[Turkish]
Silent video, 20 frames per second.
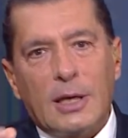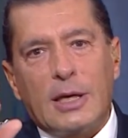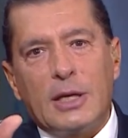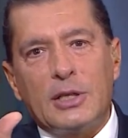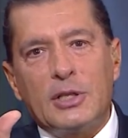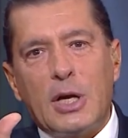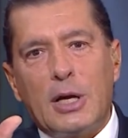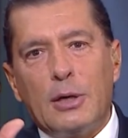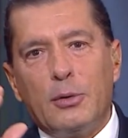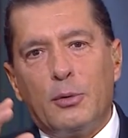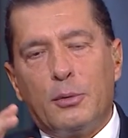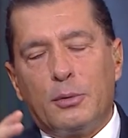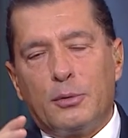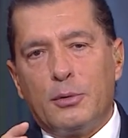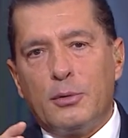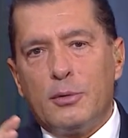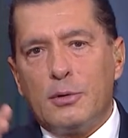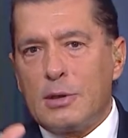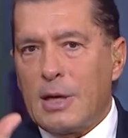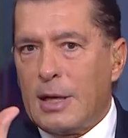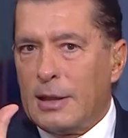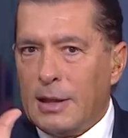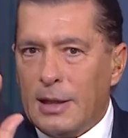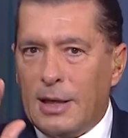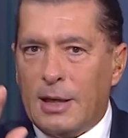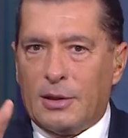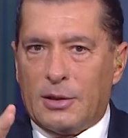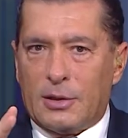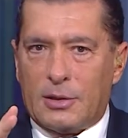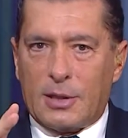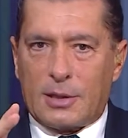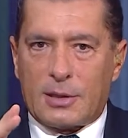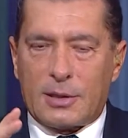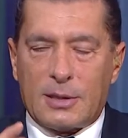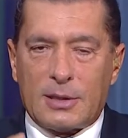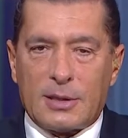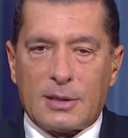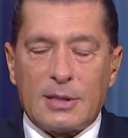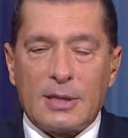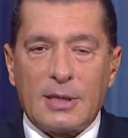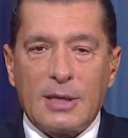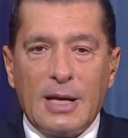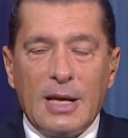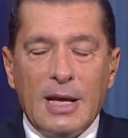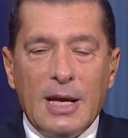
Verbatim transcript: geçerli olduğunu zaten anlayacaksınız.